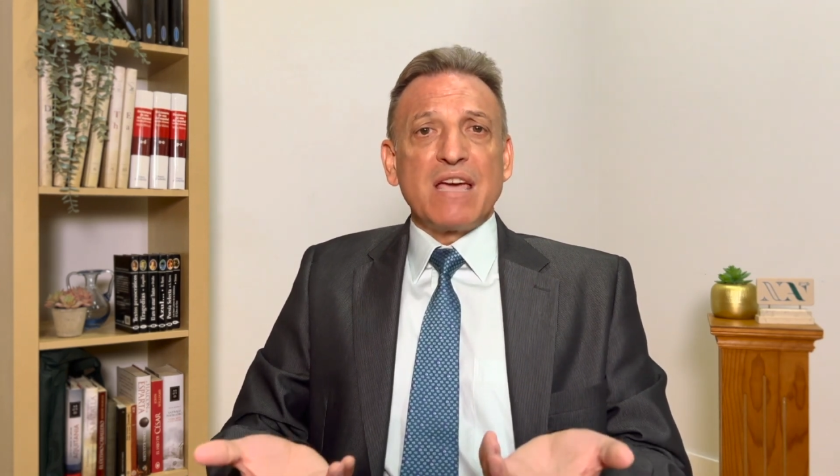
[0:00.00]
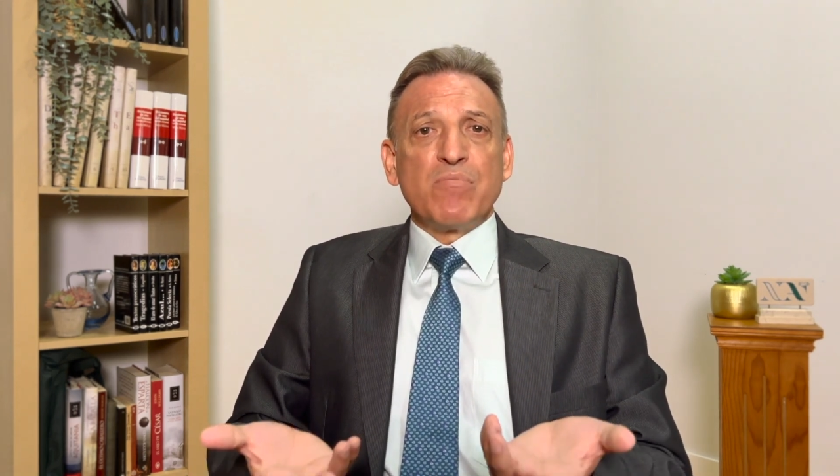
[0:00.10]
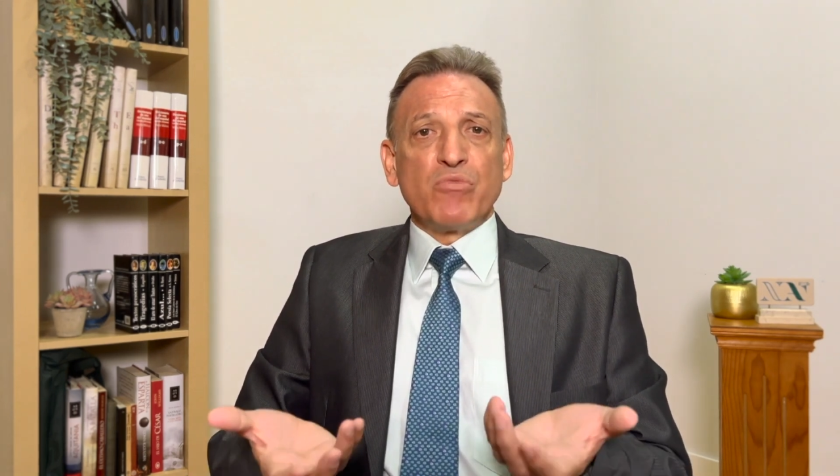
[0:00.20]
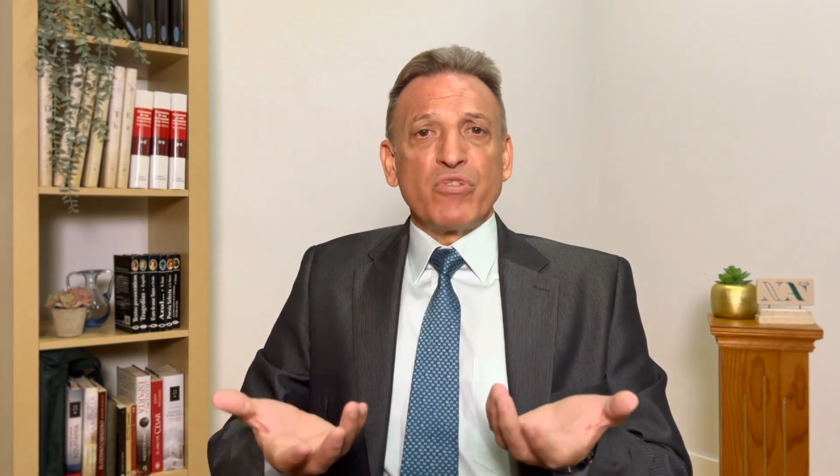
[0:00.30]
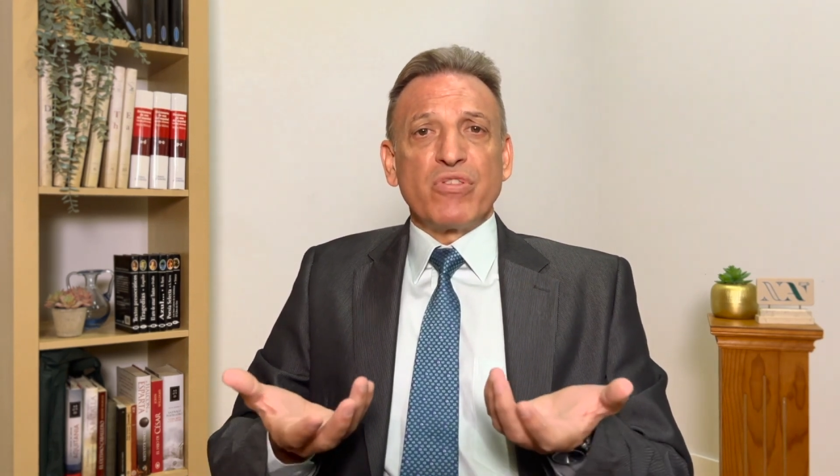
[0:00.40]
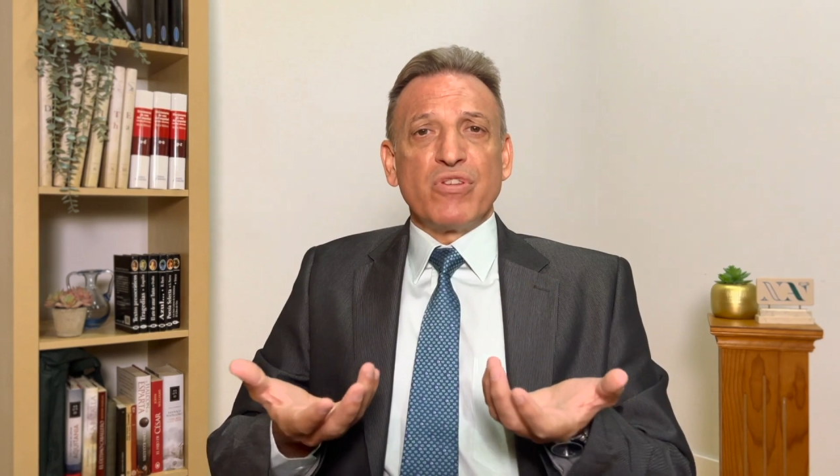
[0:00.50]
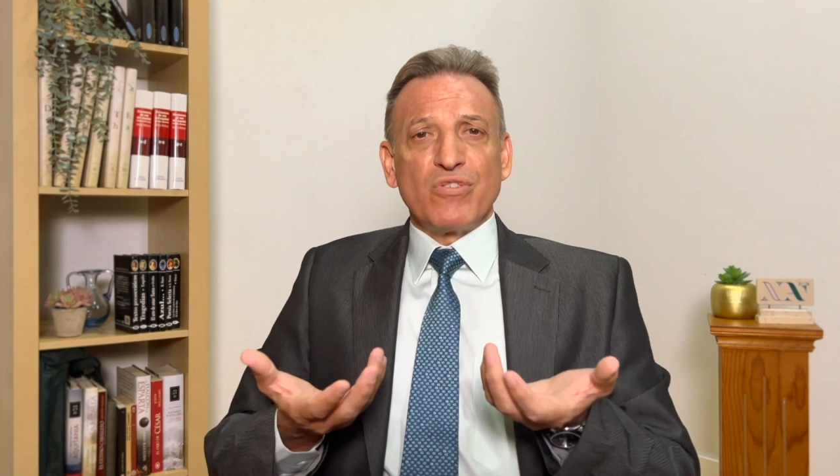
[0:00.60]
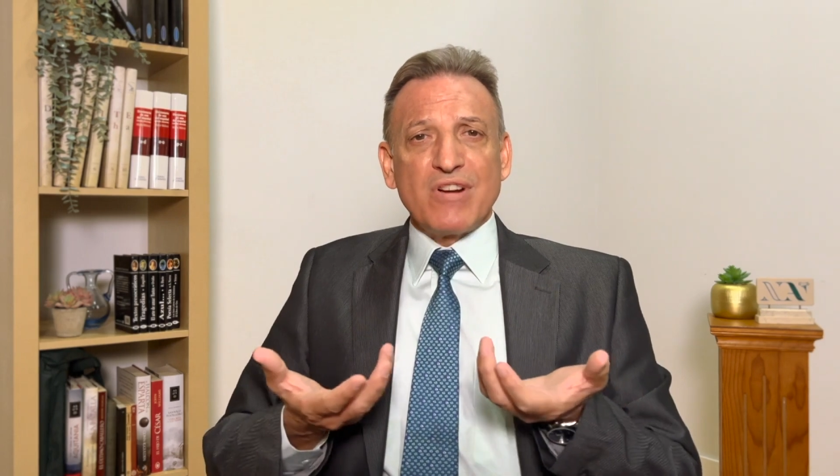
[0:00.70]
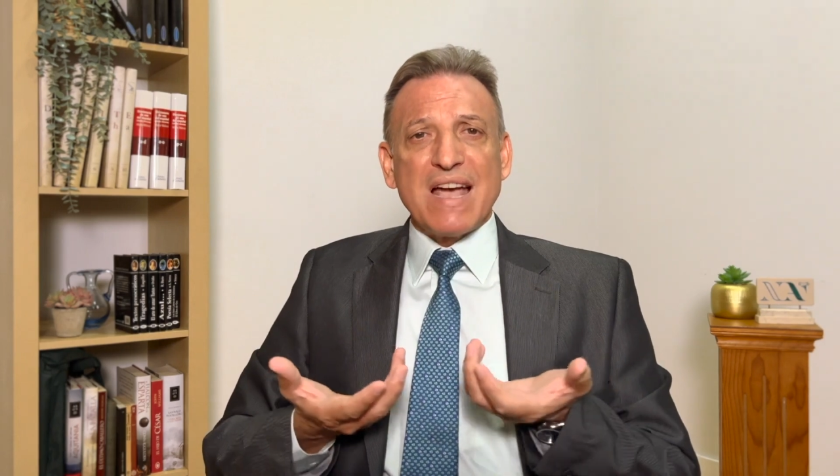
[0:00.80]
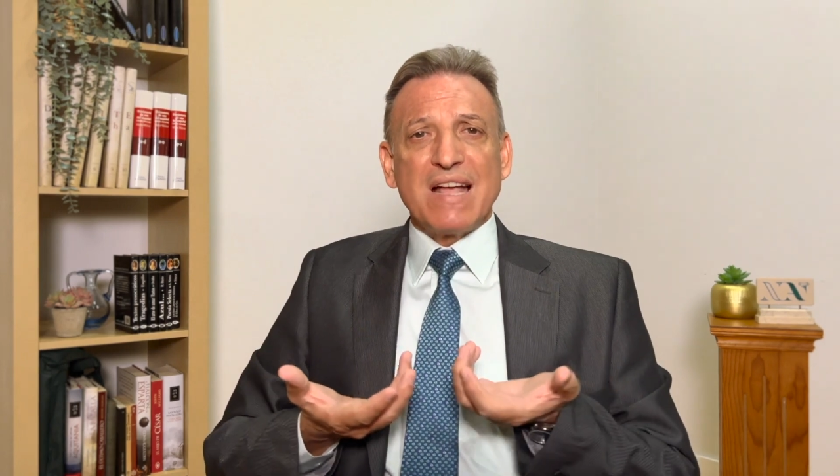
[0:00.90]

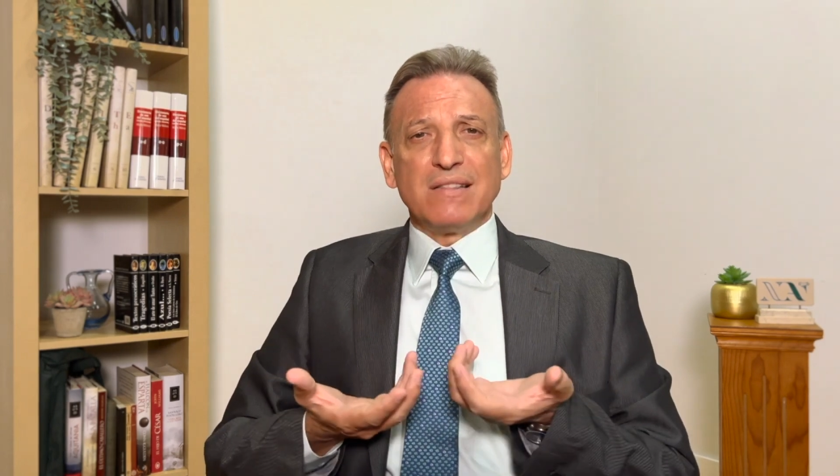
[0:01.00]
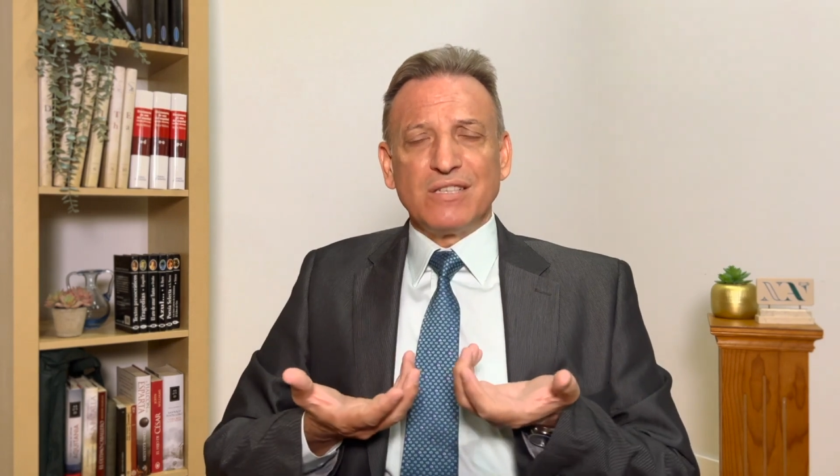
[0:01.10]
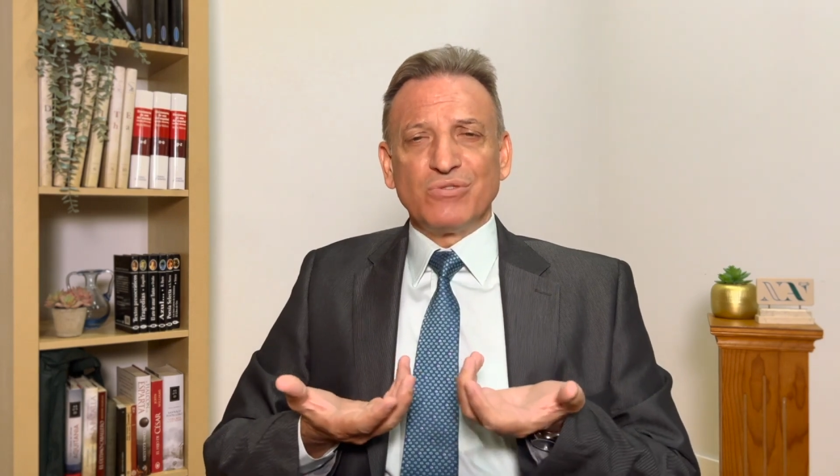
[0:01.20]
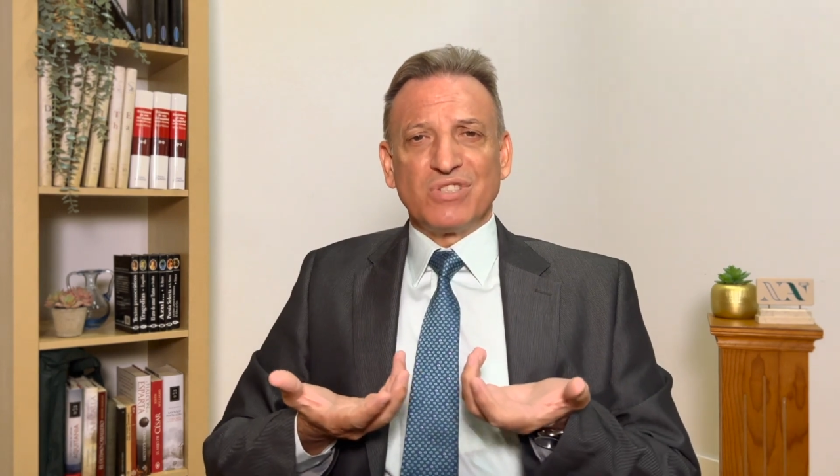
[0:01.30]
emocional de su